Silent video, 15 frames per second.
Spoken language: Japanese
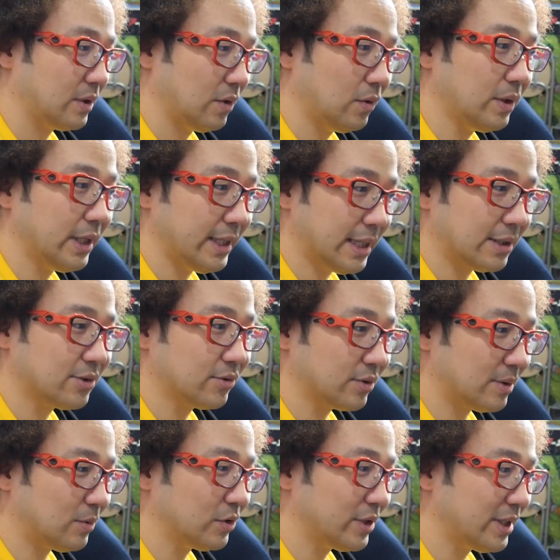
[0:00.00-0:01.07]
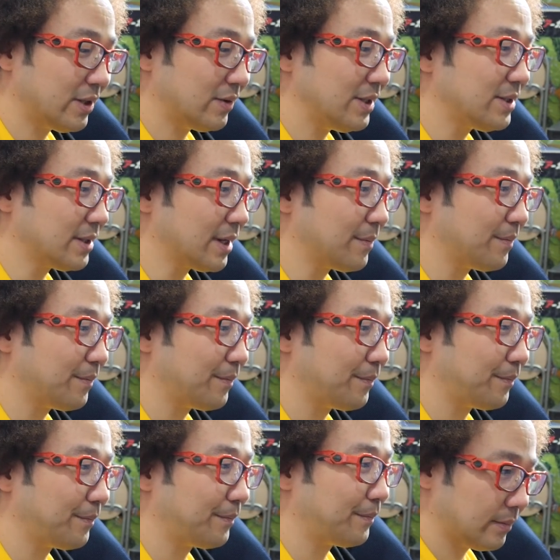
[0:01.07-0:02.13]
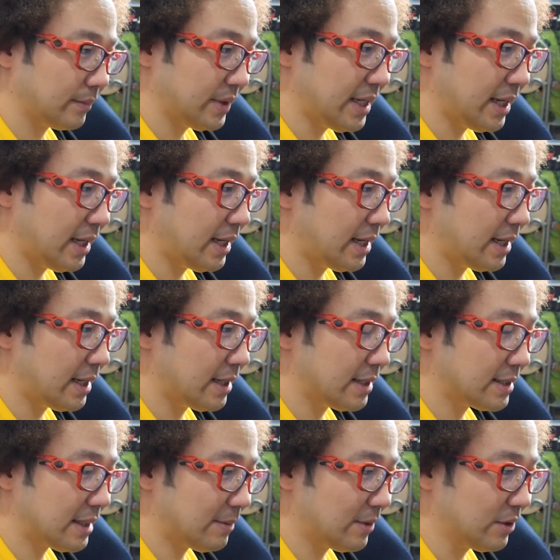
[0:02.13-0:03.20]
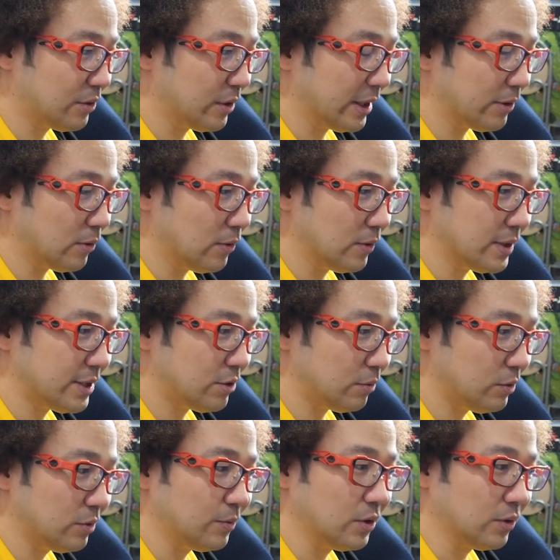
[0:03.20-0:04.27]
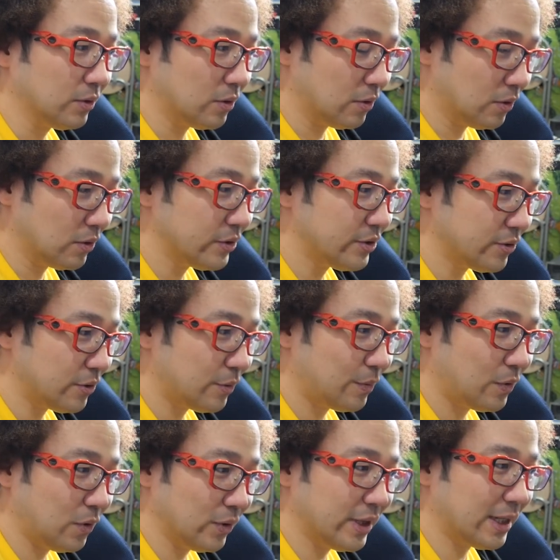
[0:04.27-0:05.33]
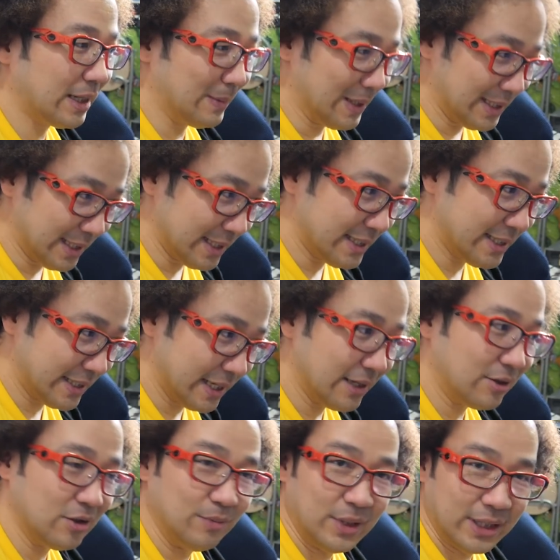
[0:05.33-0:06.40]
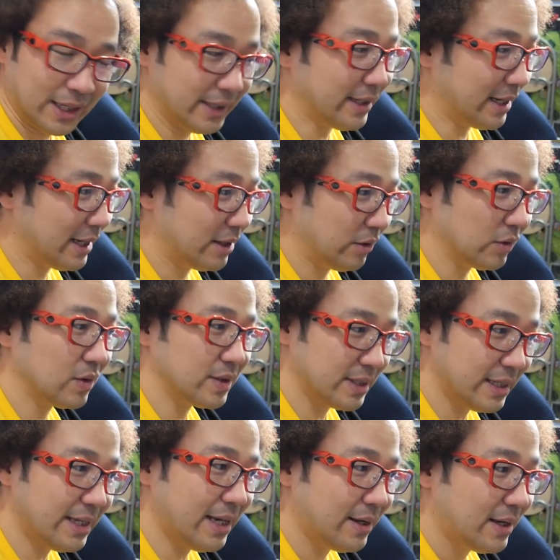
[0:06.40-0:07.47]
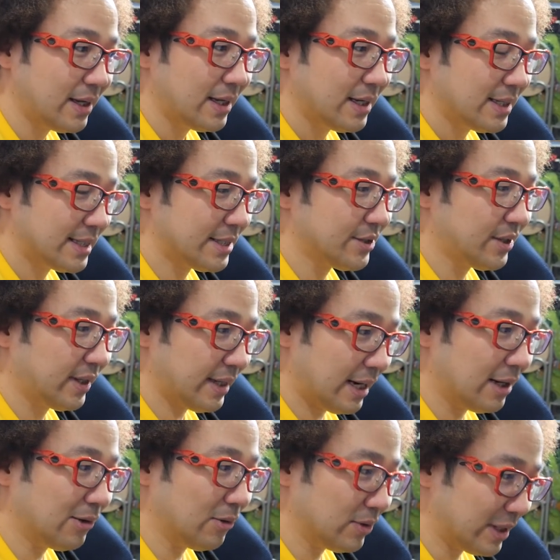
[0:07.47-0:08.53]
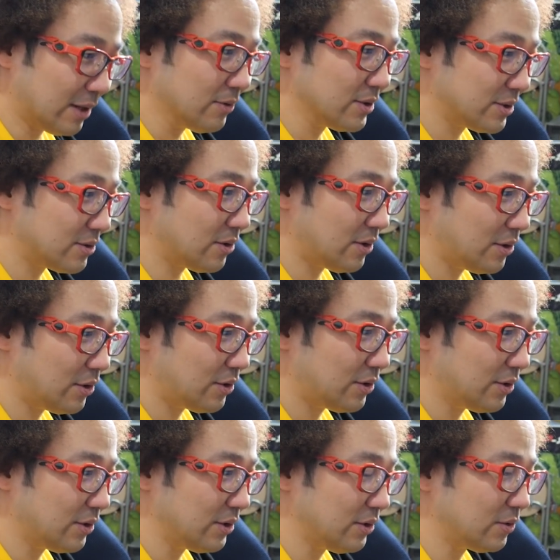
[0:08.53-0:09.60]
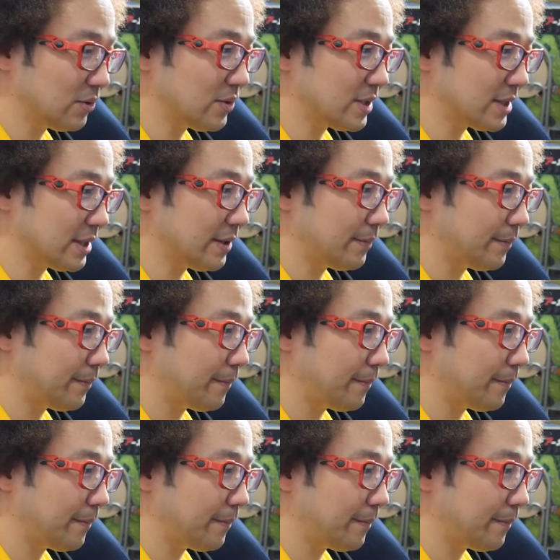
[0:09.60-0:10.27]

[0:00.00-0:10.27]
本来薬草とか持ってった方がいいですね。で、えー、サーマルトリアの王子とムーンブルフの王女を仲間にしていくみたいなことですね。で最終的にハーゴンを倒すということですね。